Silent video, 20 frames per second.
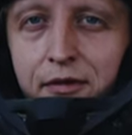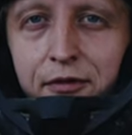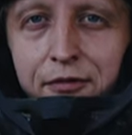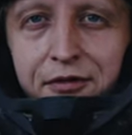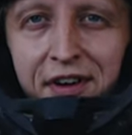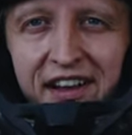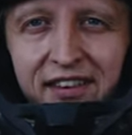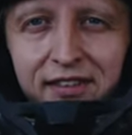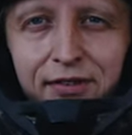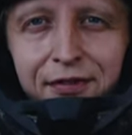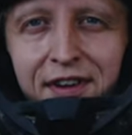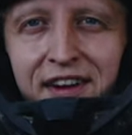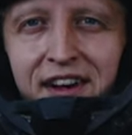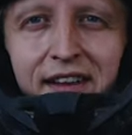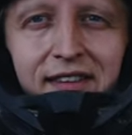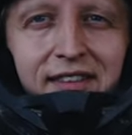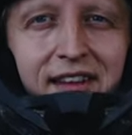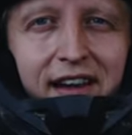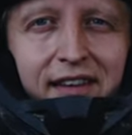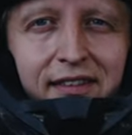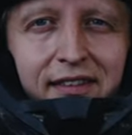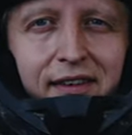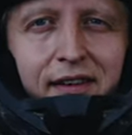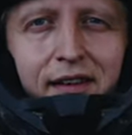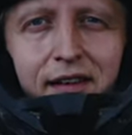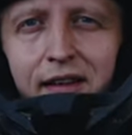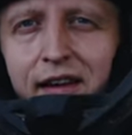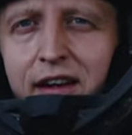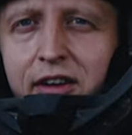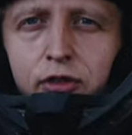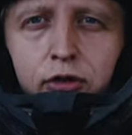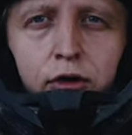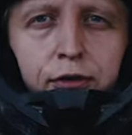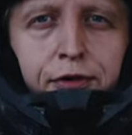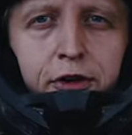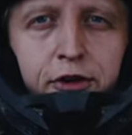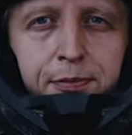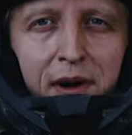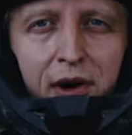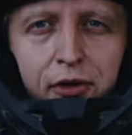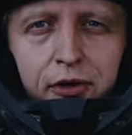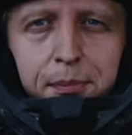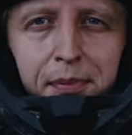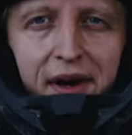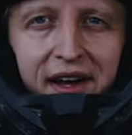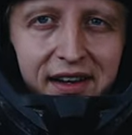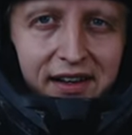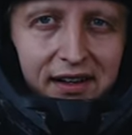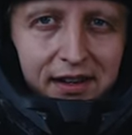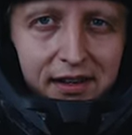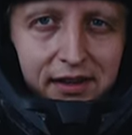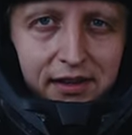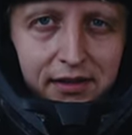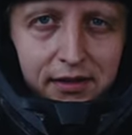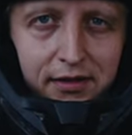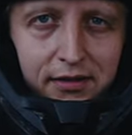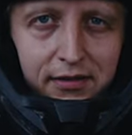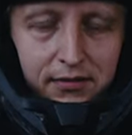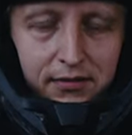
was, wenn das Ganze nicht nur fürs Mountainbiken gilt?